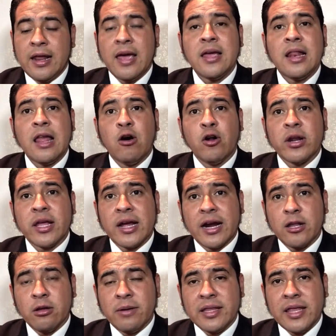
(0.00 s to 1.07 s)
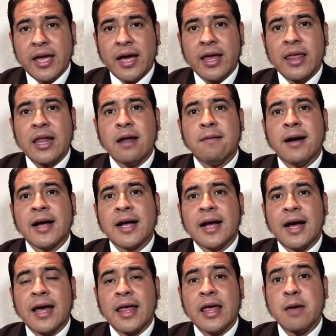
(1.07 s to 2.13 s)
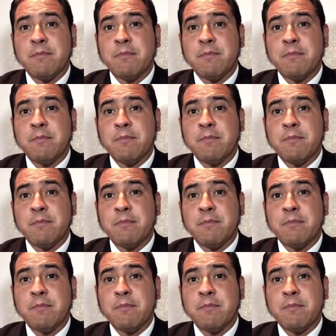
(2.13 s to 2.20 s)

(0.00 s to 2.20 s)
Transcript: legislador Ricardo Vanegas de la bancada